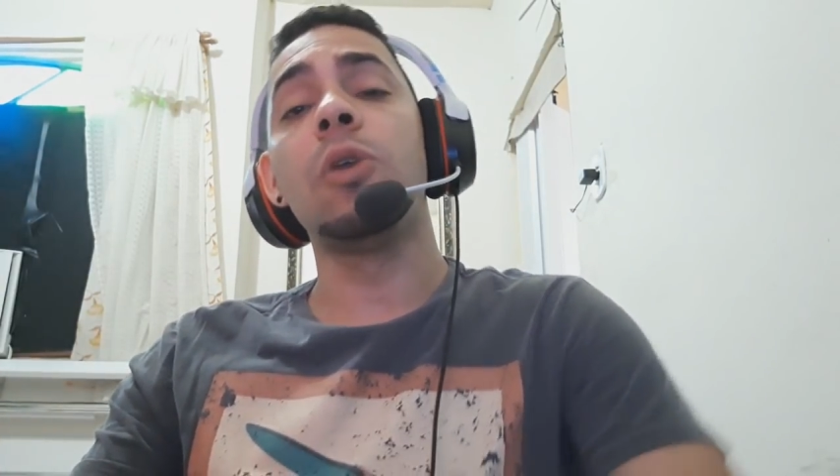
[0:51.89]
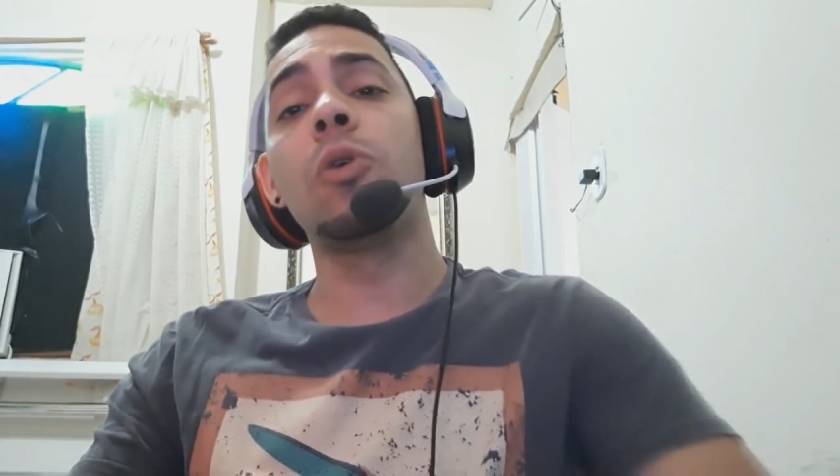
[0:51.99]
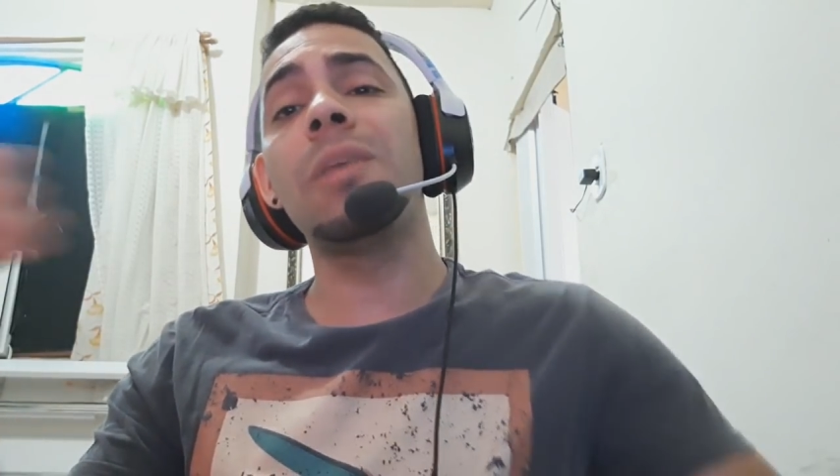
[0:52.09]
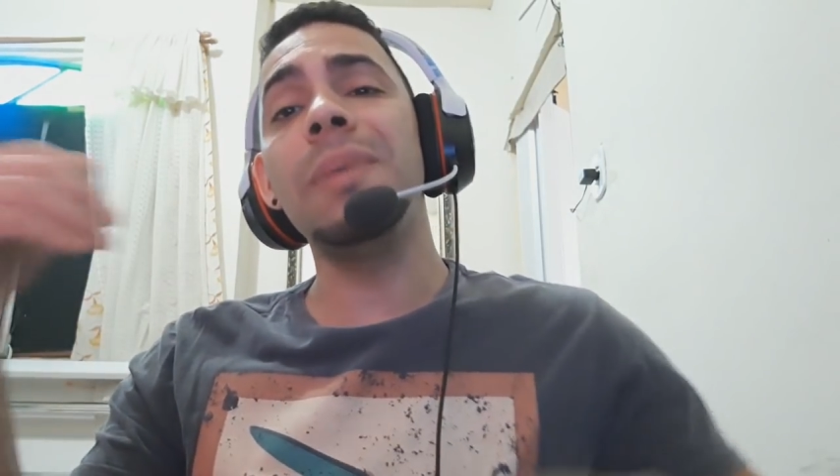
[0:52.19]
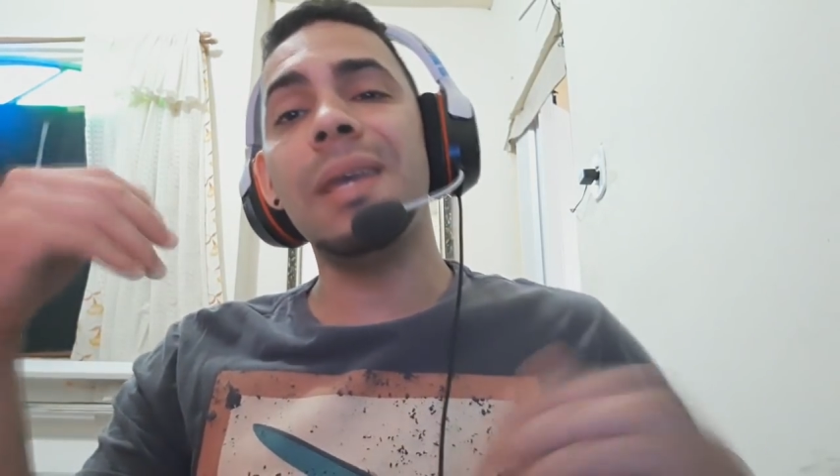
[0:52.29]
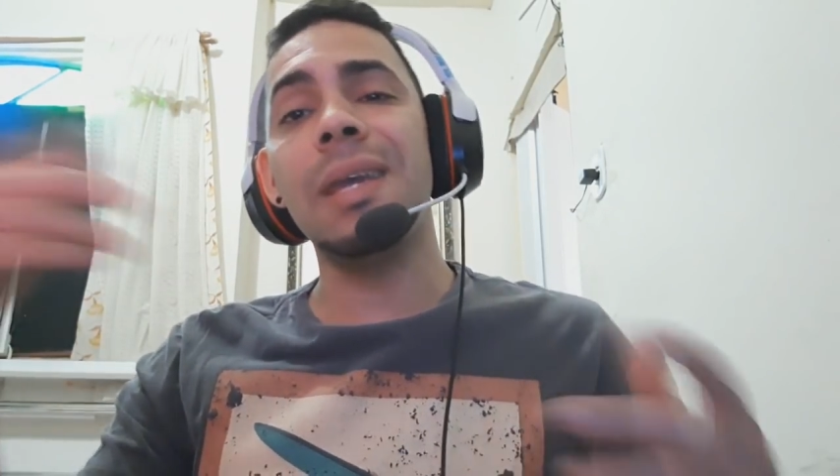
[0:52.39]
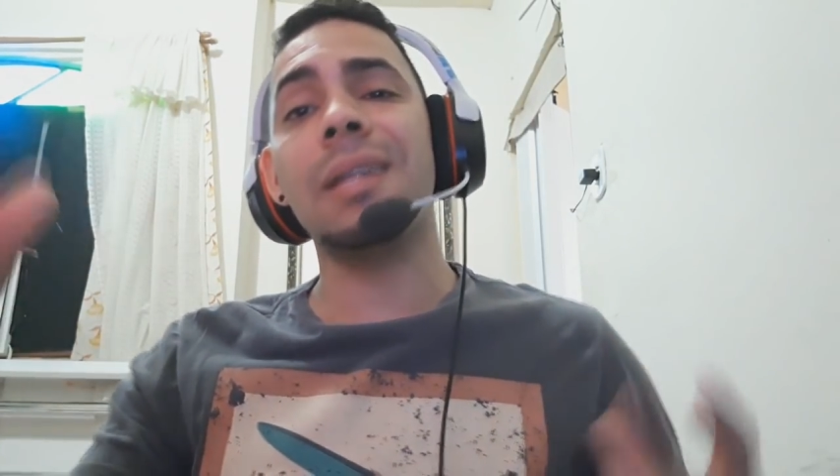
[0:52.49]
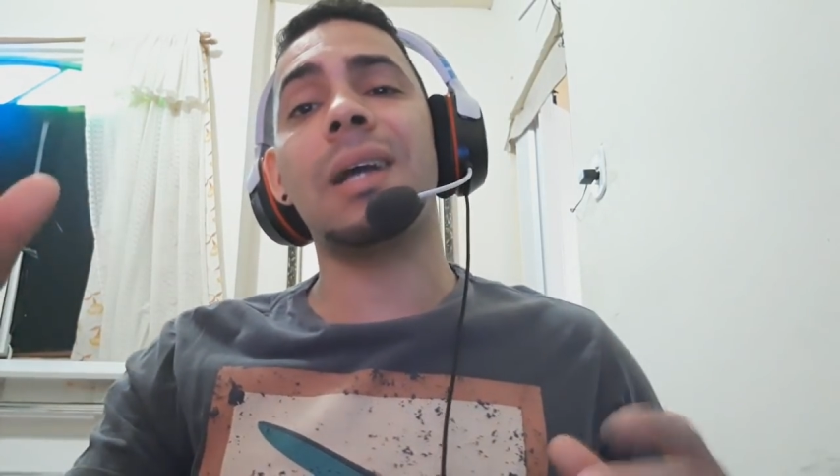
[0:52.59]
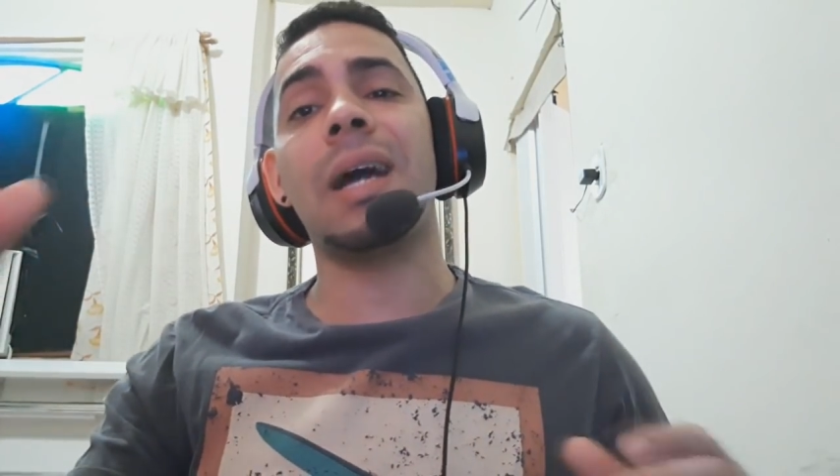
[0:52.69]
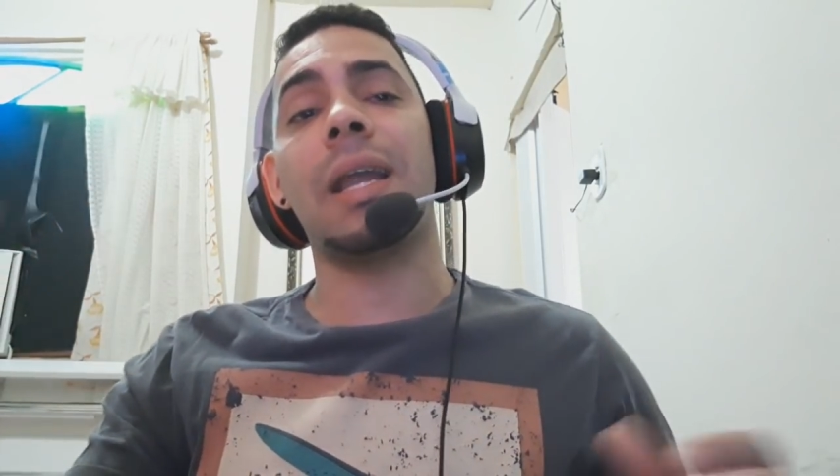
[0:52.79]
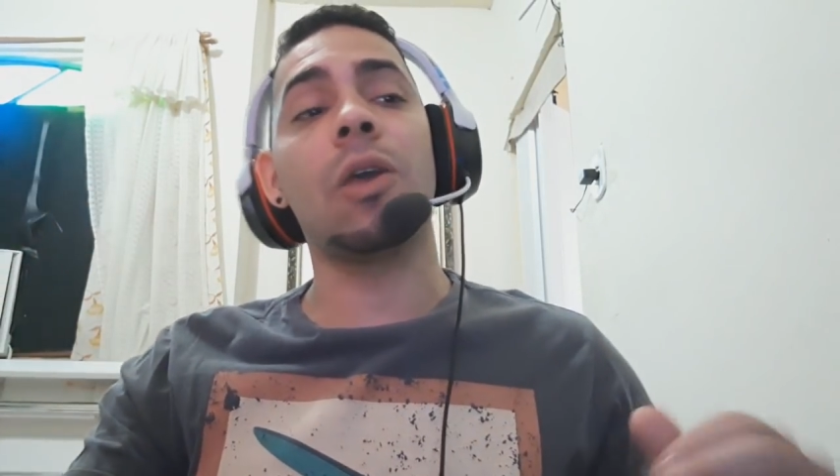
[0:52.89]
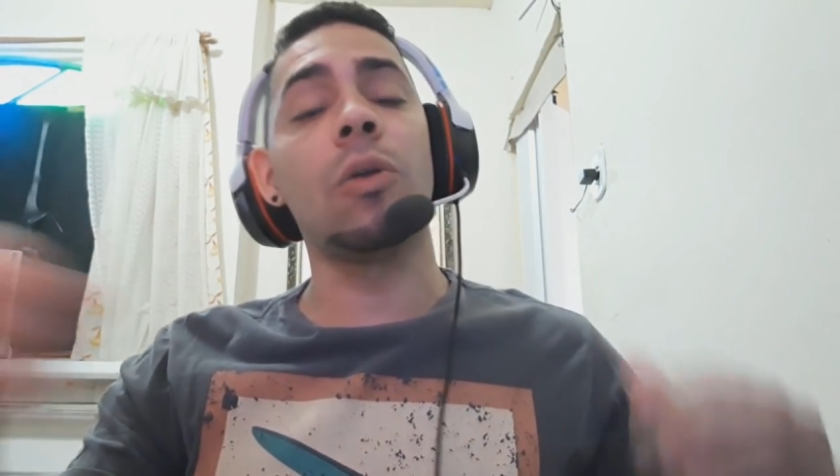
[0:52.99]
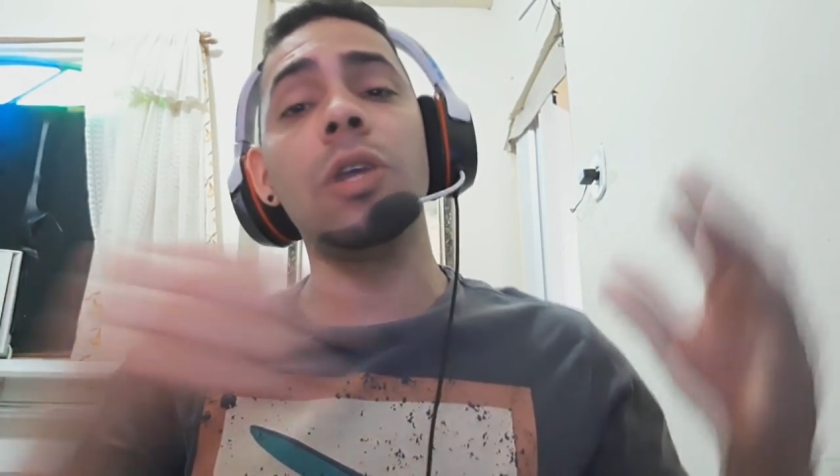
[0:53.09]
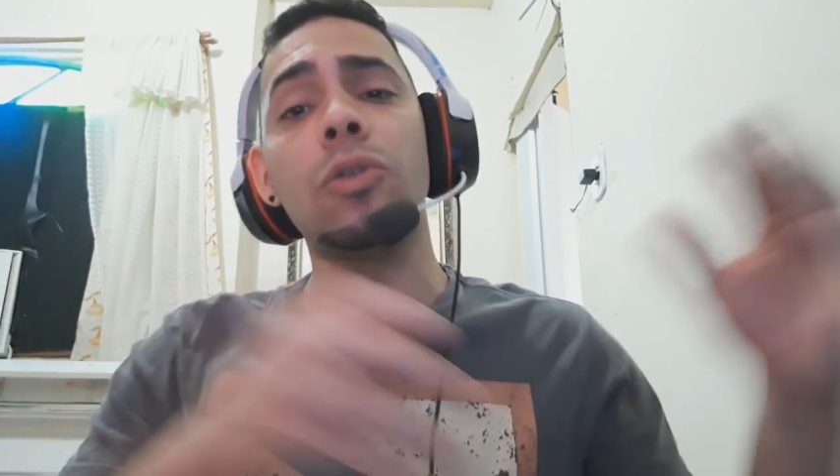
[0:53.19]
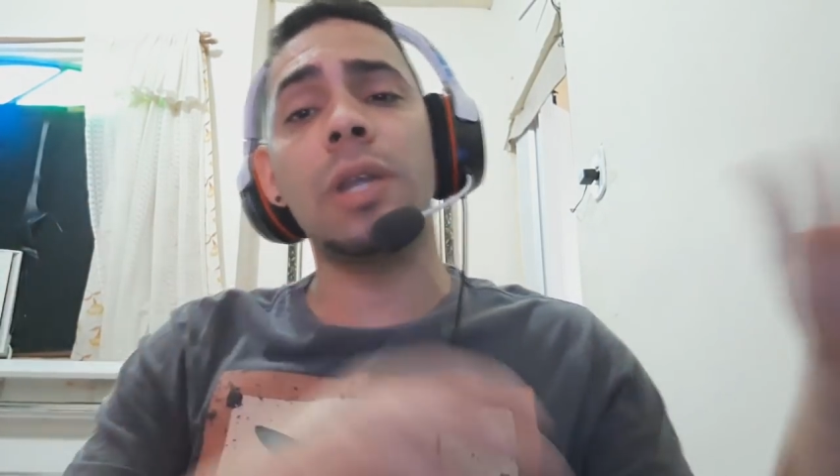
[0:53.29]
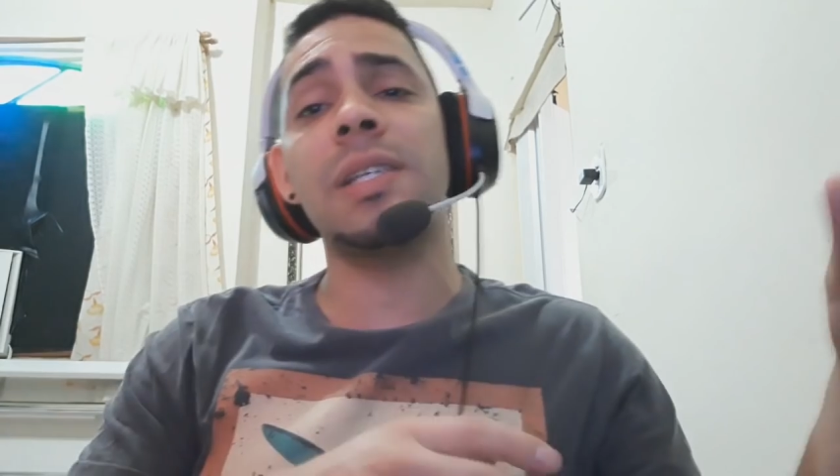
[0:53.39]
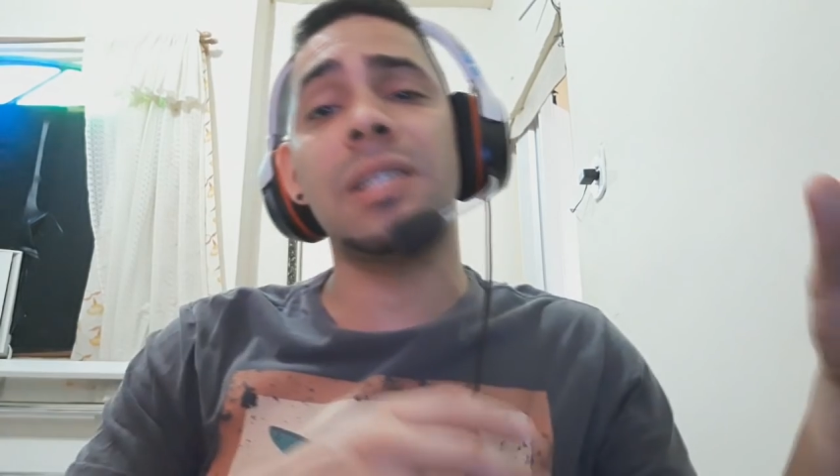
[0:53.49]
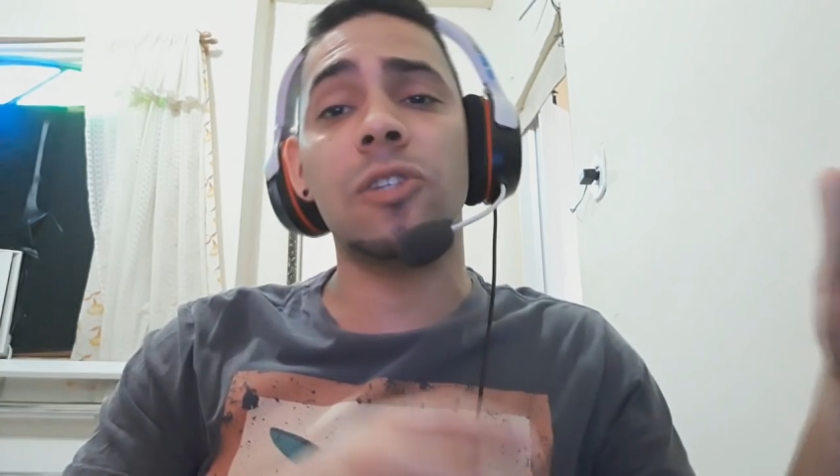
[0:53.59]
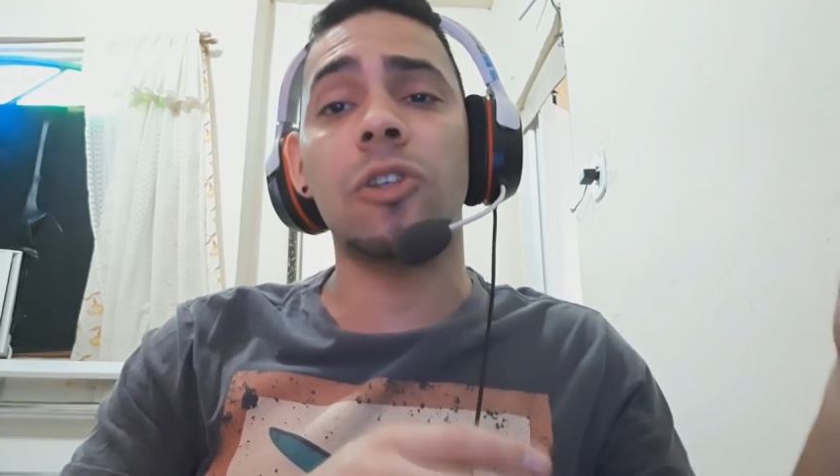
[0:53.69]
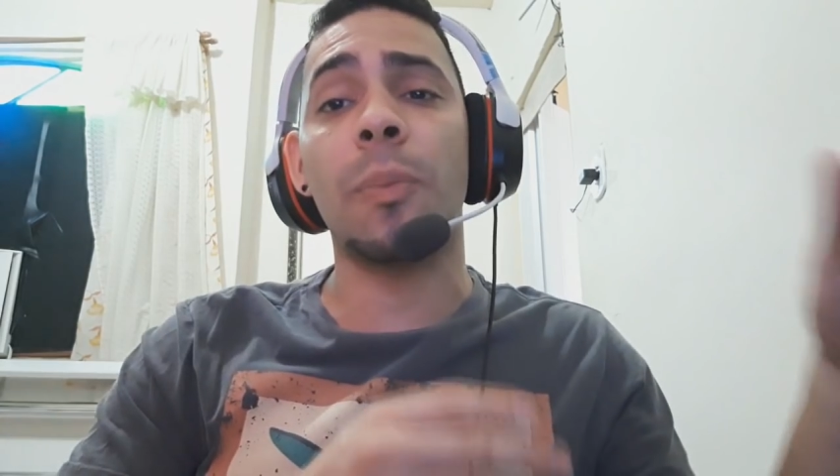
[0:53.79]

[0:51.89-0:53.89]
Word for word: E o que me irrita, cara, é que eu ligo o 360 só